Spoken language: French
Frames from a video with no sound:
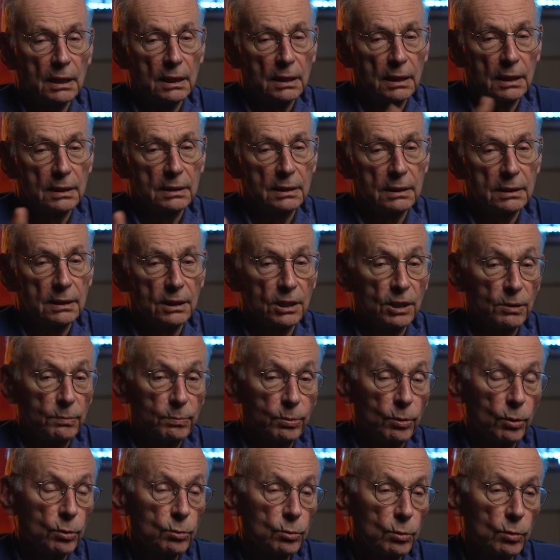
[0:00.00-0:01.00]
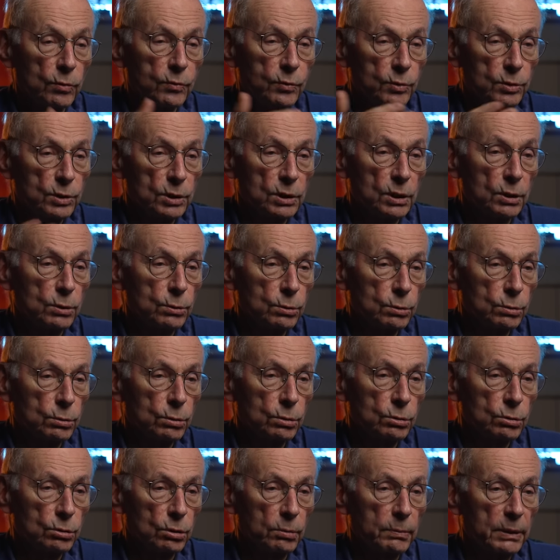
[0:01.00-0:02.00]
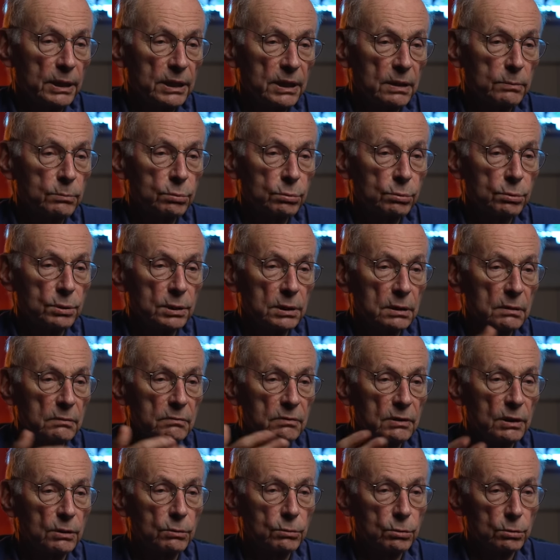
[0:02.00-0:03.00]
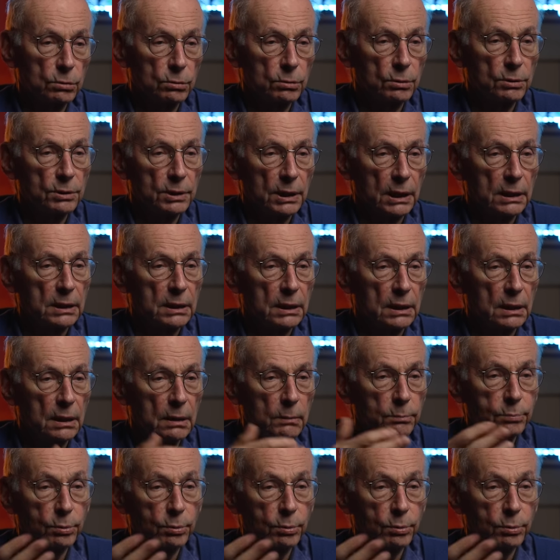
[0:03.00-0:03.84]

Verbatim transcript: Et c'était l'époque où on faisait des cures de sommeil abusives, des cures de saquelle